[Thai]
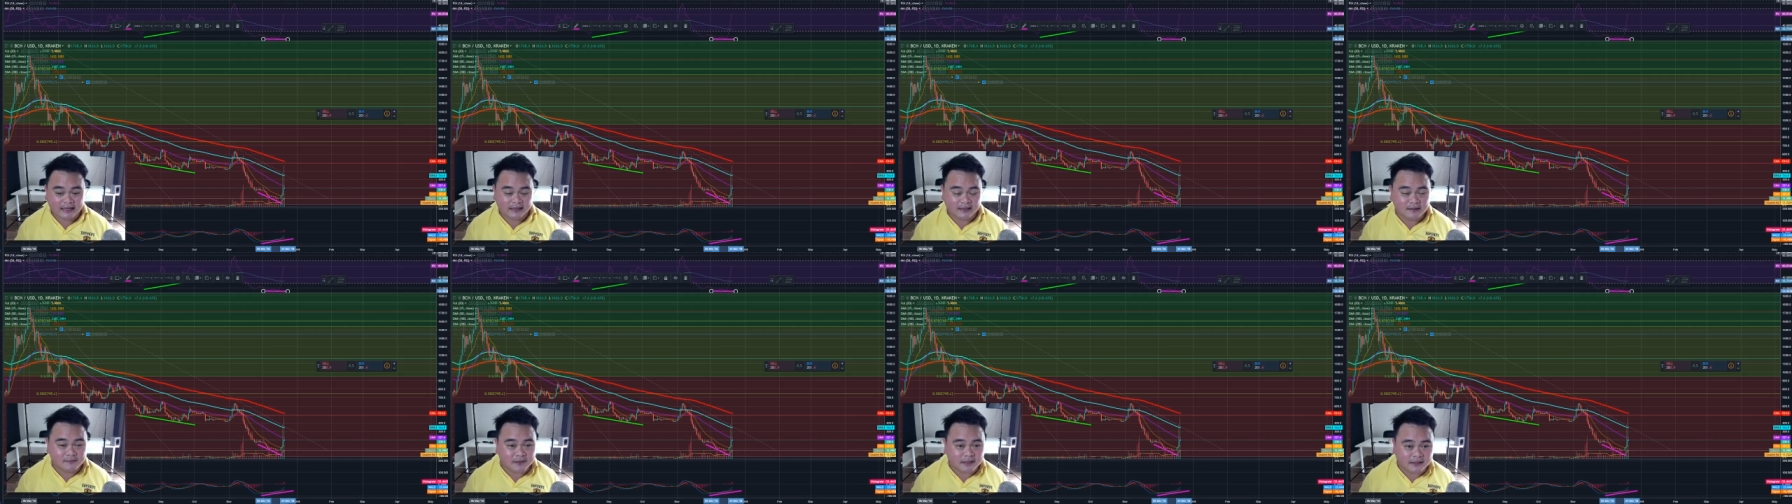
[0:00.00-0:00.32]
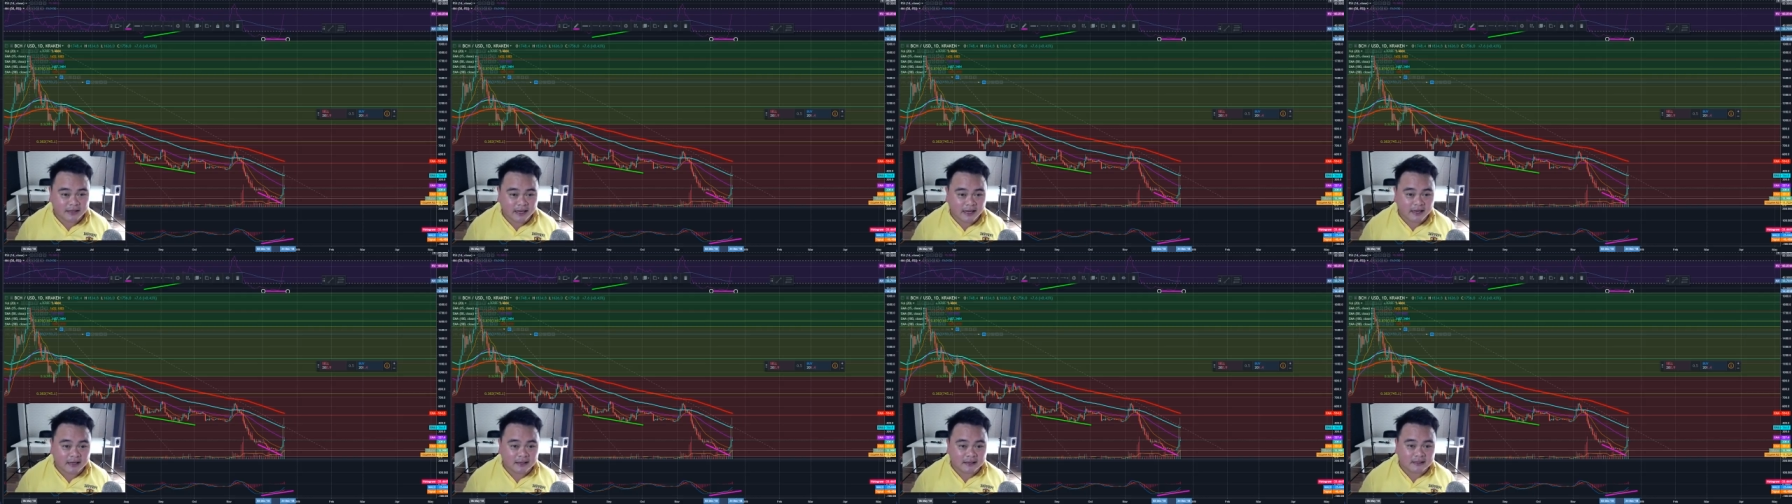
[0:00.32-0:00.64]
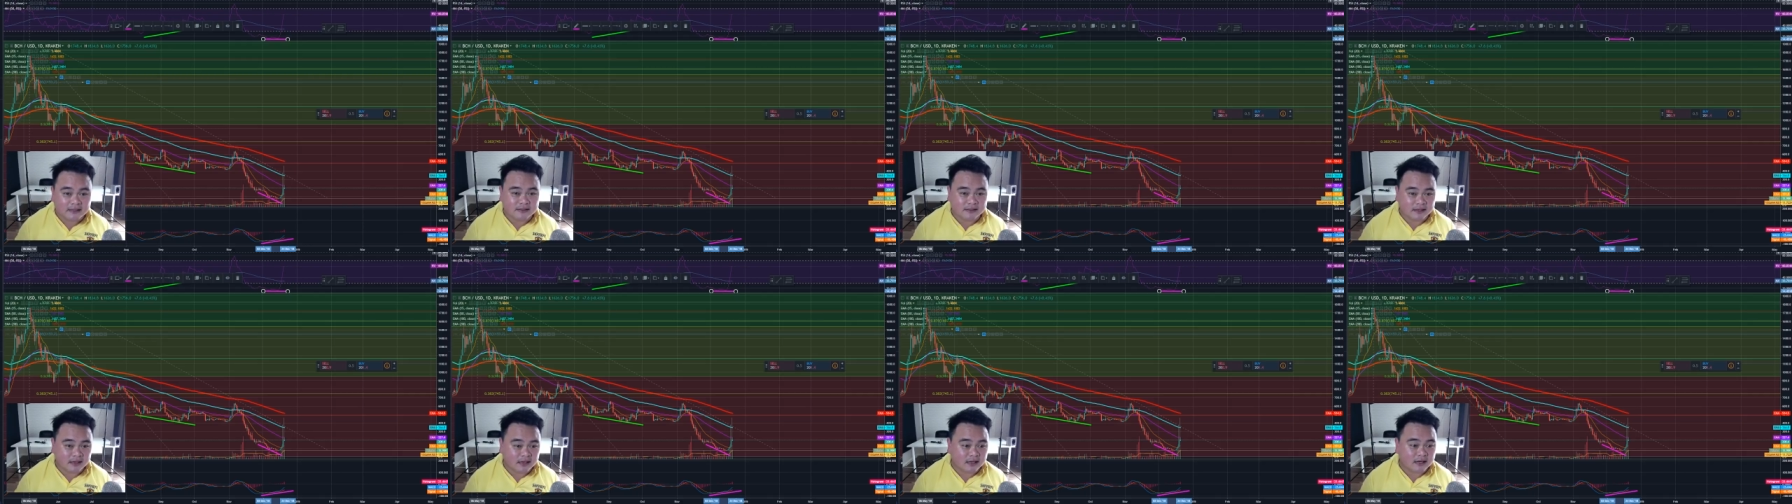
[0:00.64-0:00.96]
ที่มันเด้ง
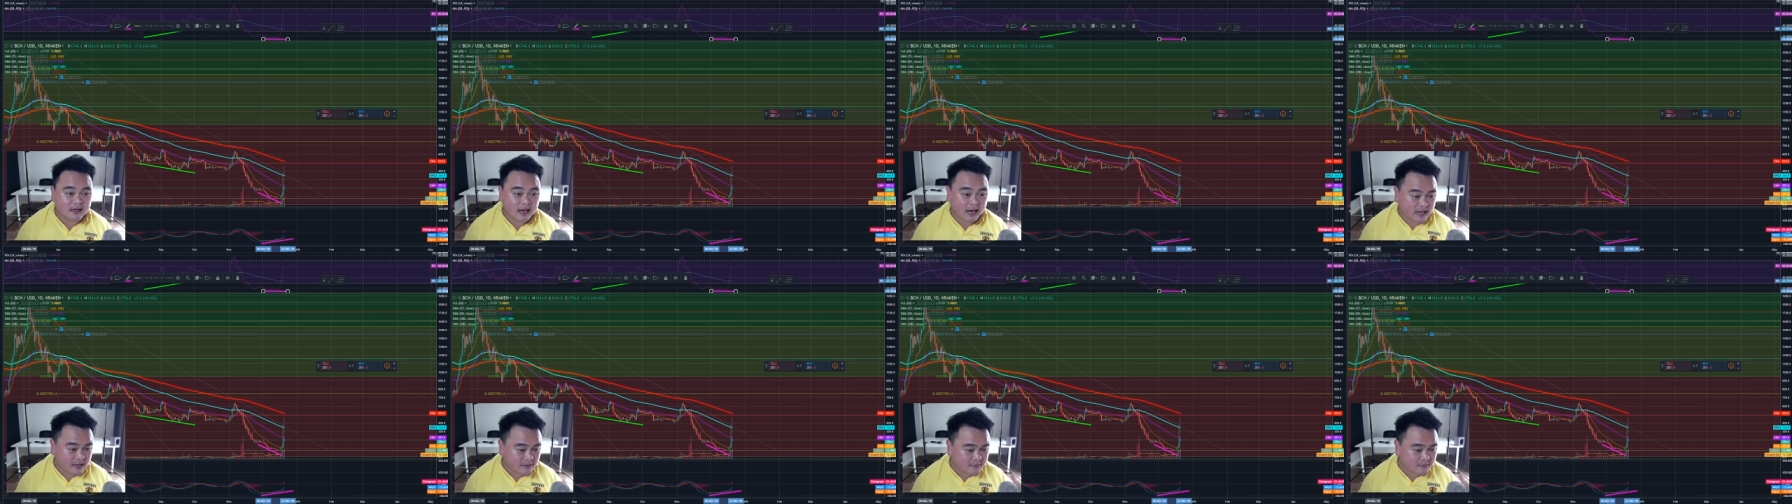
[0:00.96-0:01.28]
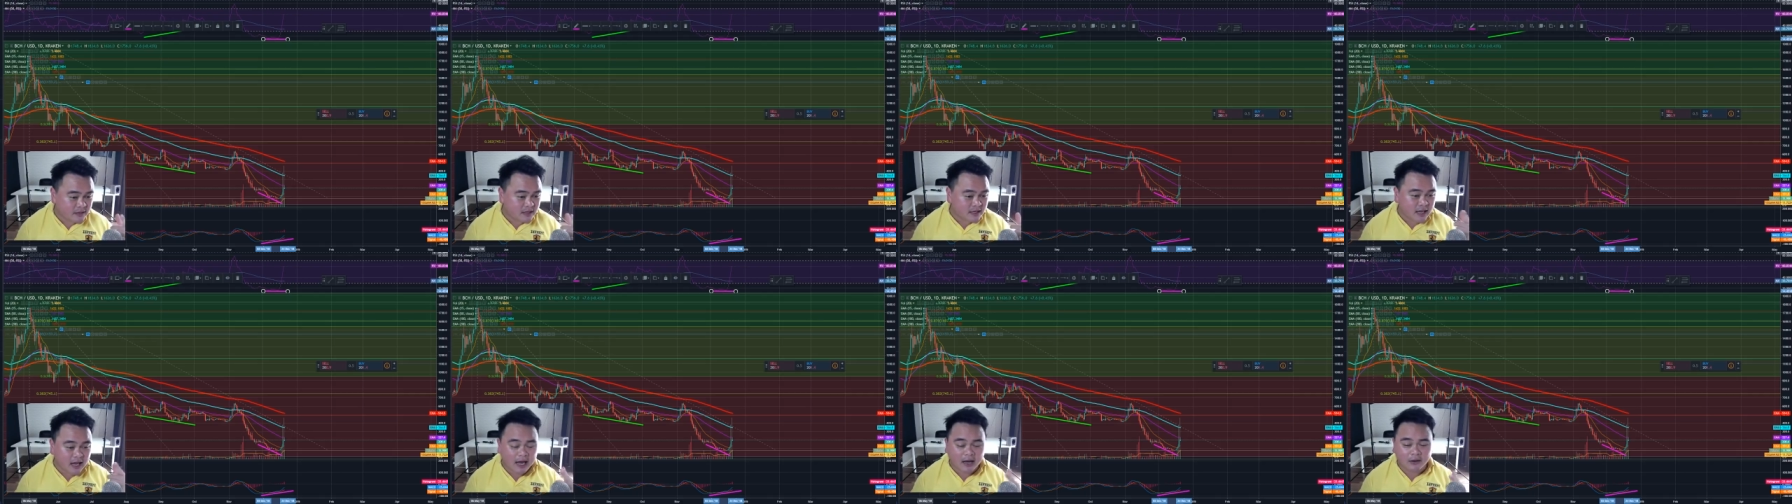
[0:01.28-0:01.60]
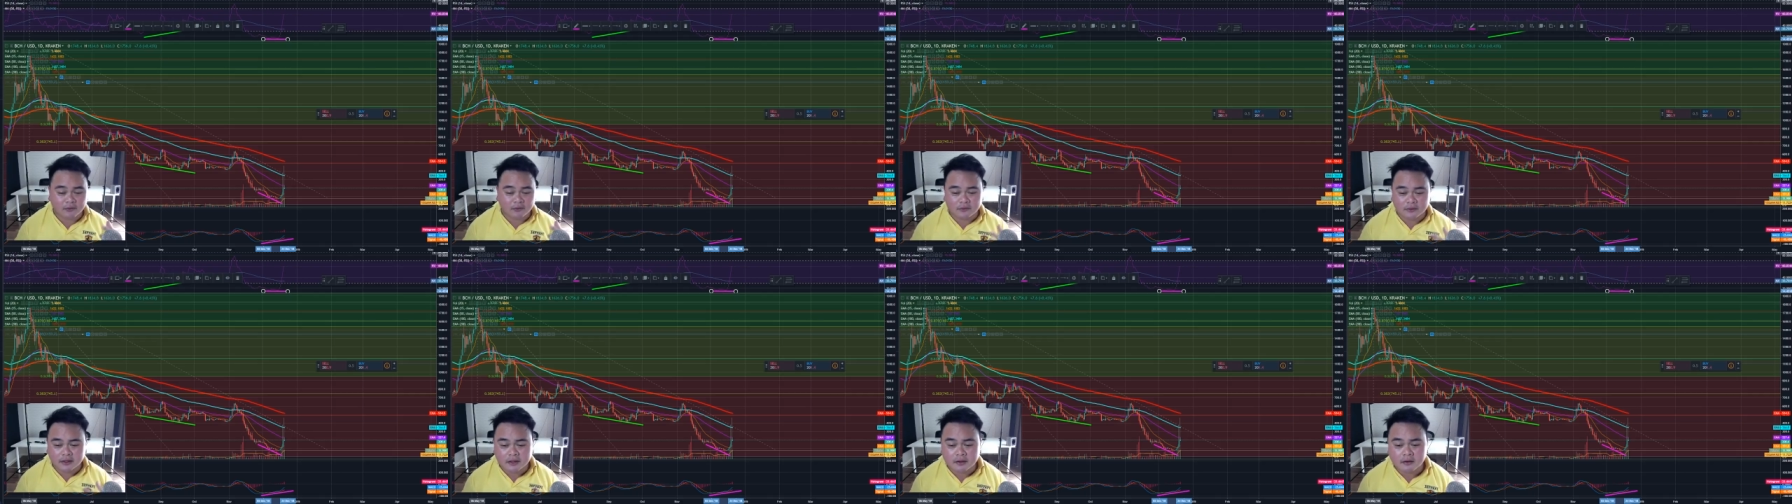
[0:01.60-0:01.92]
ขึ้นนะใครมีข่าว
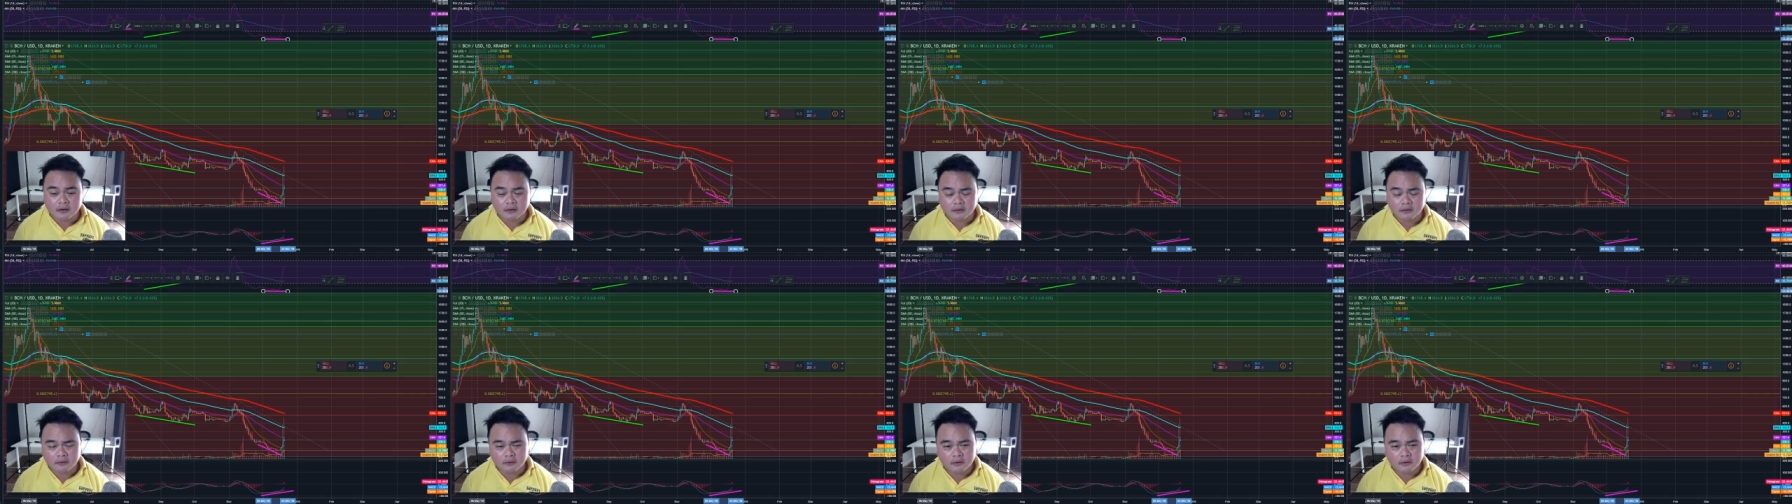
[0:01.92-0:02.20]
ตรงนี้ก็